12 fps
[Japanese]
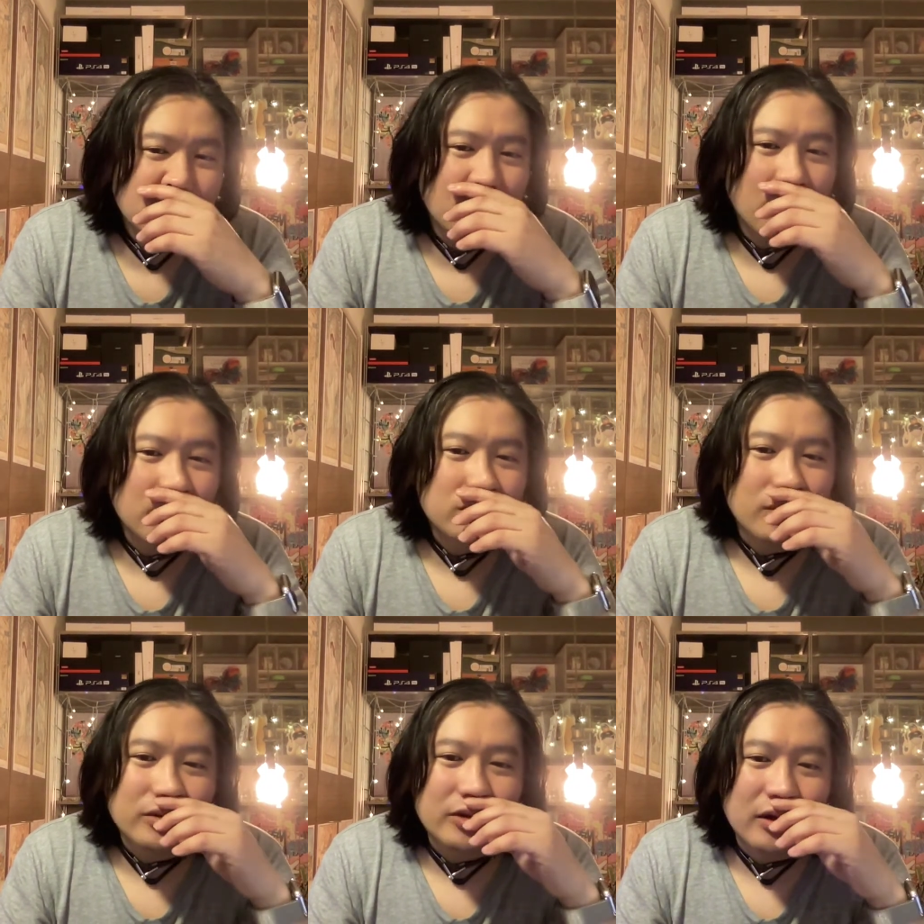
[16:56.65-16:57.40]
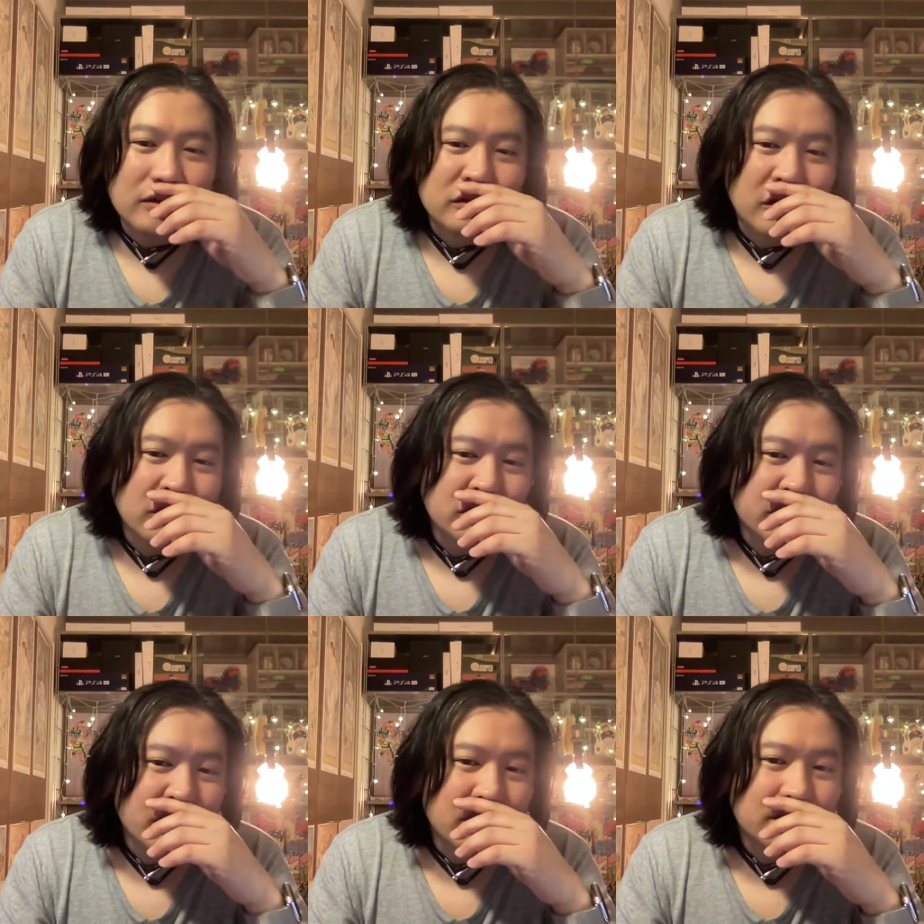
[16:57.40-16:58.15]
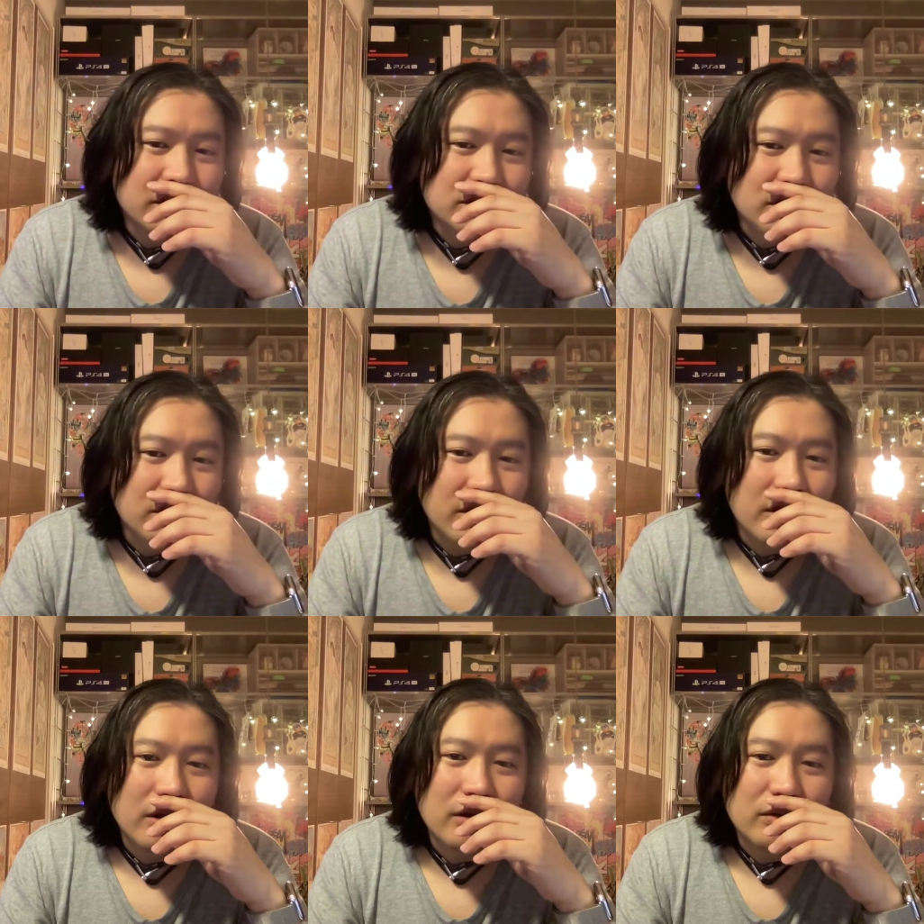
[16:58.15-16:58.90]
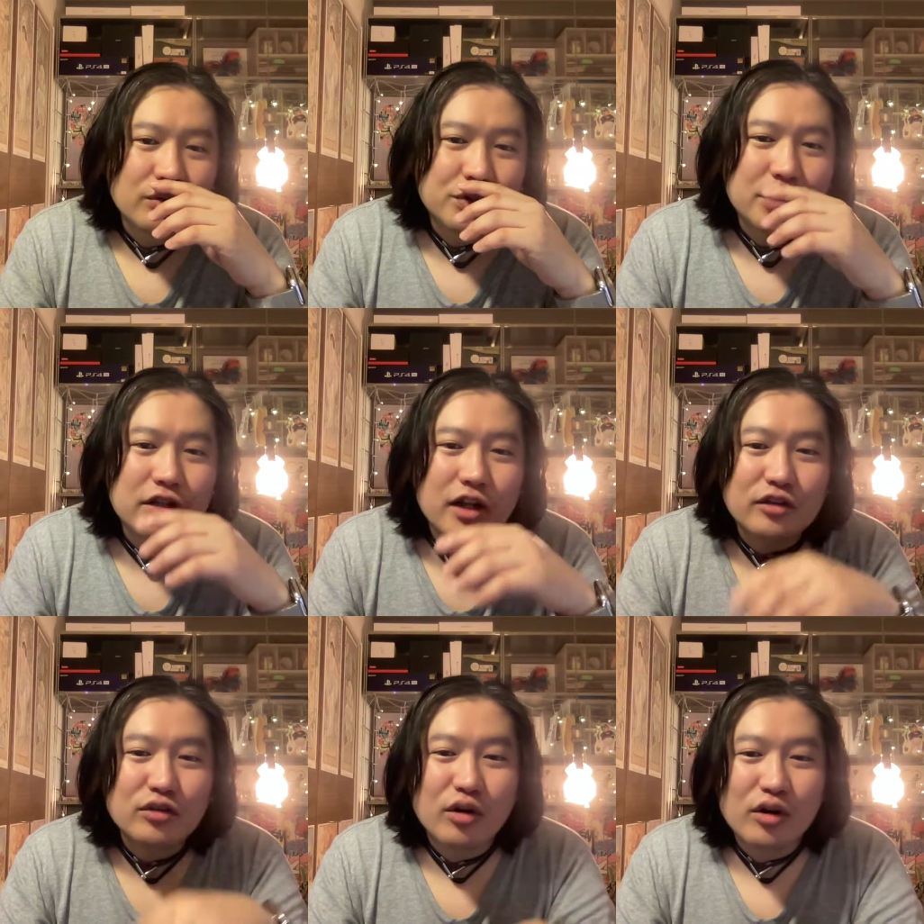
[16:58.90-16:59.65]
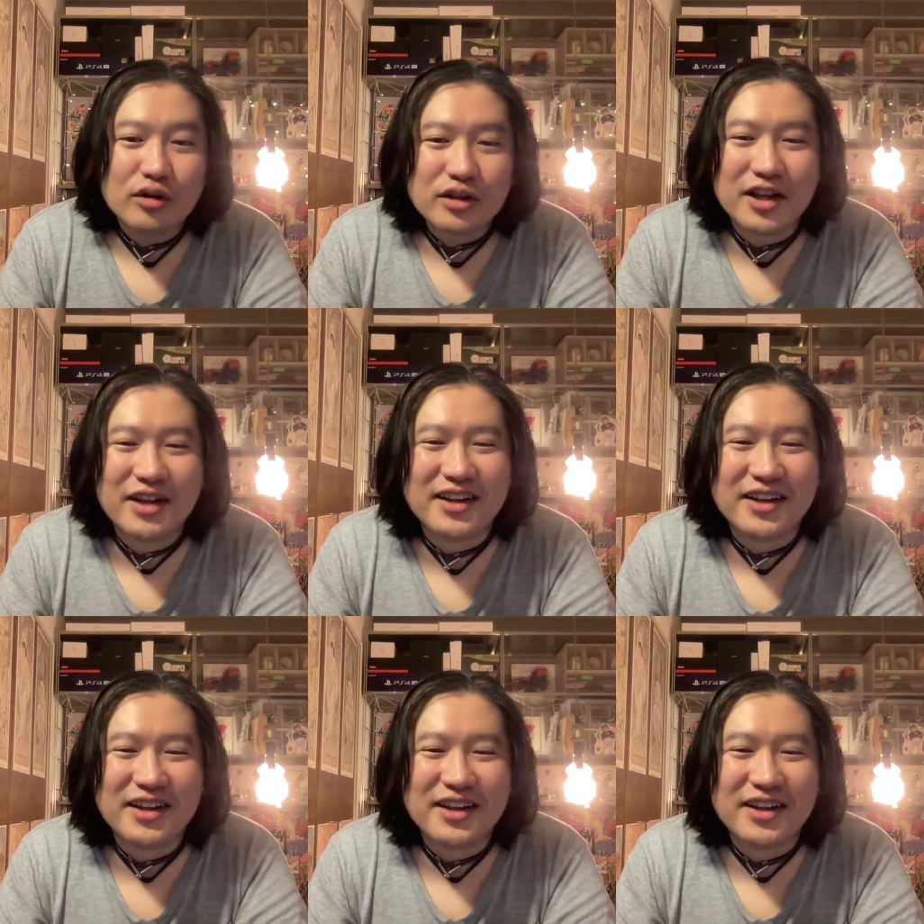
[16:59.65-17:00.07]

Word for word: あとな何がありますかねフィンランド語